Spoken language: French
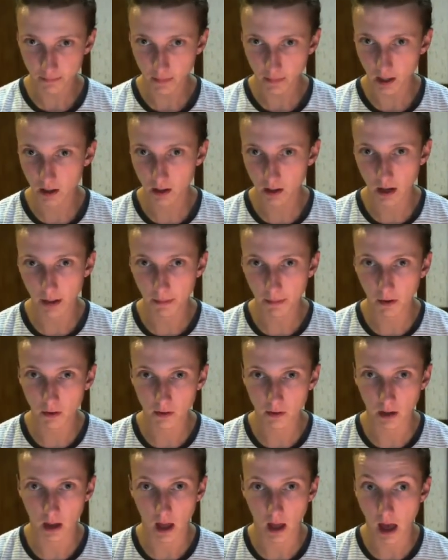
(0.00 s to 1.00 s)
euh, la
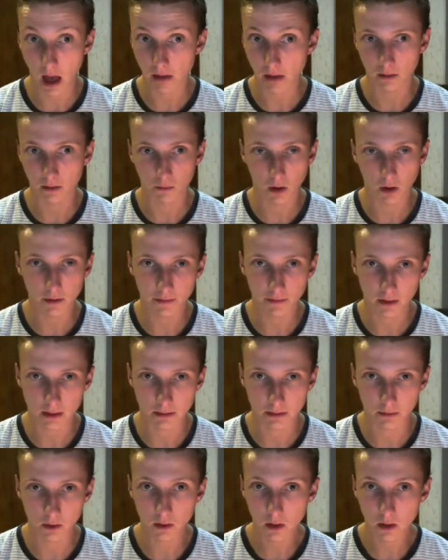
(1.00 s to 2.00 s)
prendre avant moi
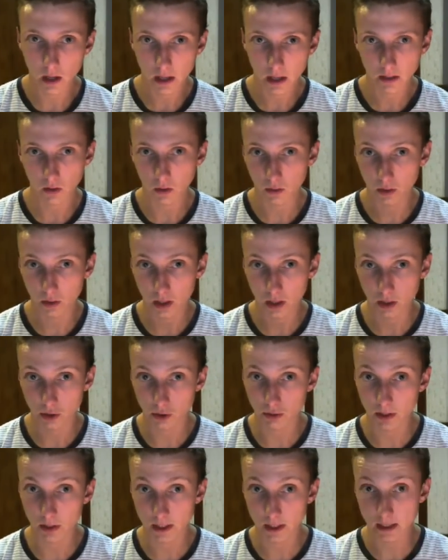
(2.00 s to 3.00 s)
forcément, étant donné que je
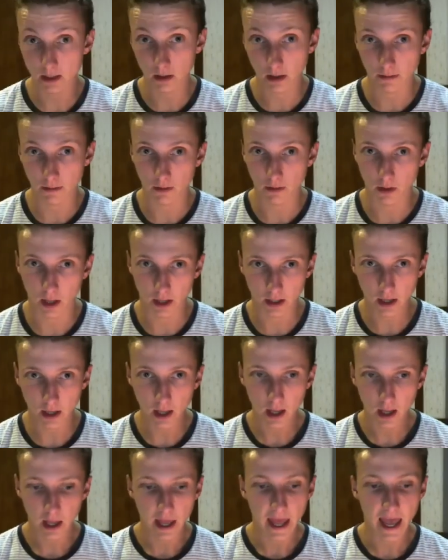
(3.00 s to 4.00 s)
choisissais en avant-dernier.
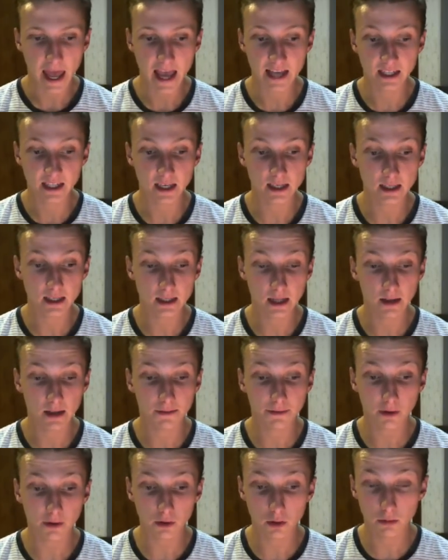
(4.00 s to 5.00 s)
Et j'hésitais
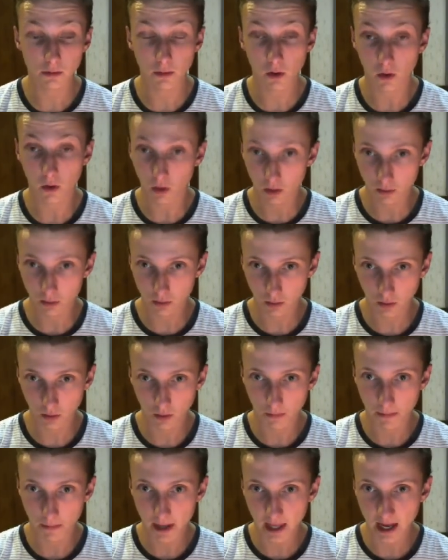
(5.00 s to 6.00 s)
fortement entre
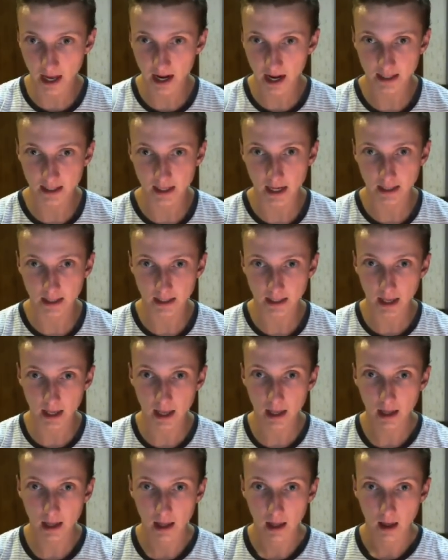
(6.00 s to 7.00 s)
méga Latias
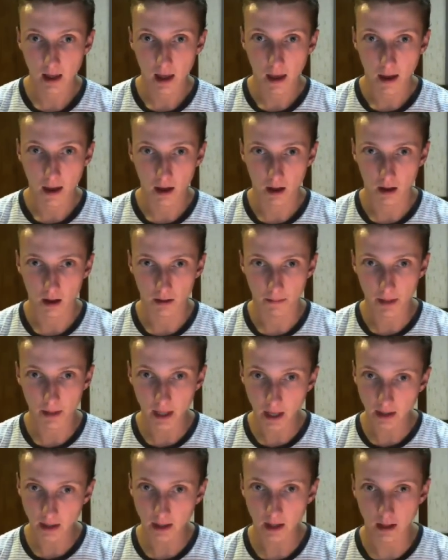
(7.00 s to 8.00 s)
et euh,
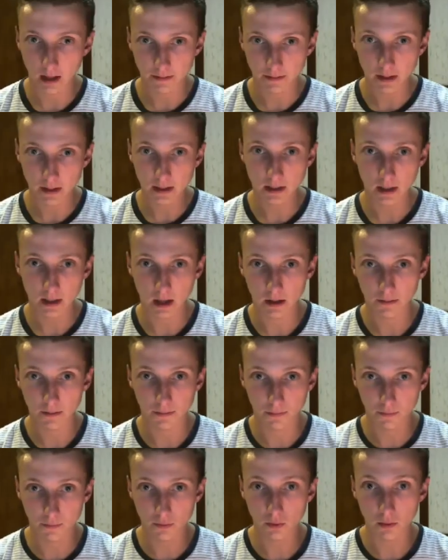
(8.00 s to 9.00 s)
méga Tenefix. Et
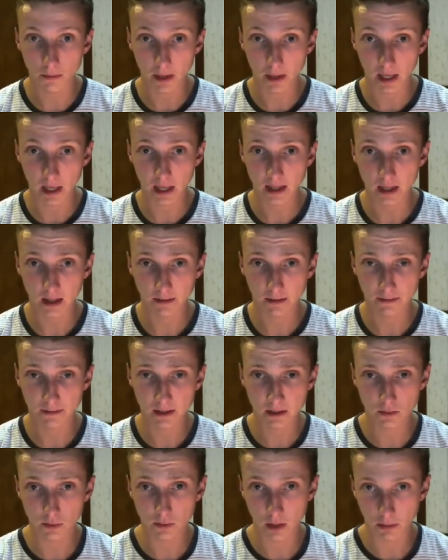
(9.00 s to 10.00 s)
vu que méga
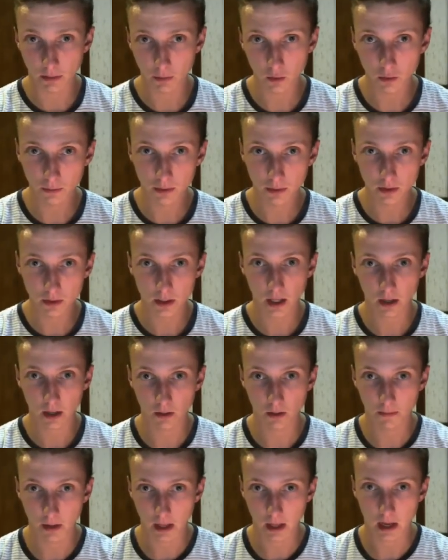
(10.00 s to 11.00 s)
Tenefix coûtait beaucoup plus cher
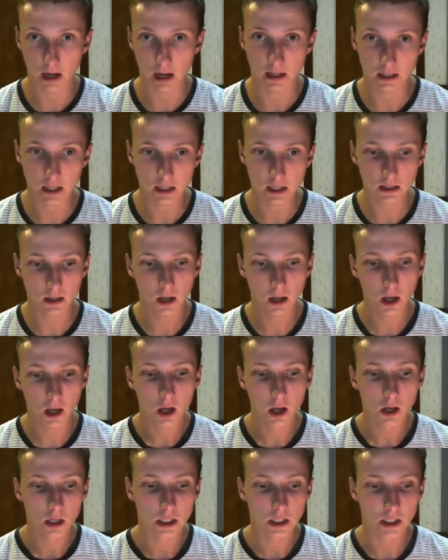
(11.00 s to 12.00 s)
que méga Latias,
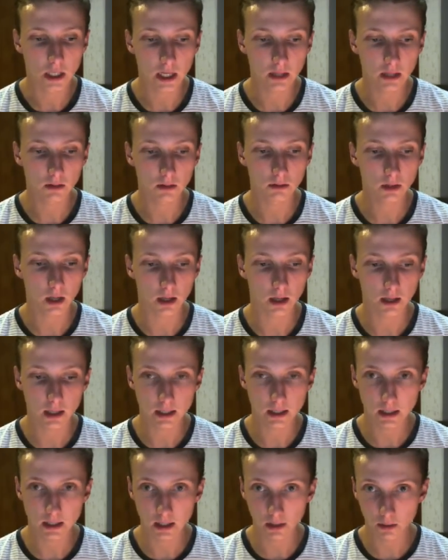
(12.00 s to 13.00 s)
j'ai donc décidé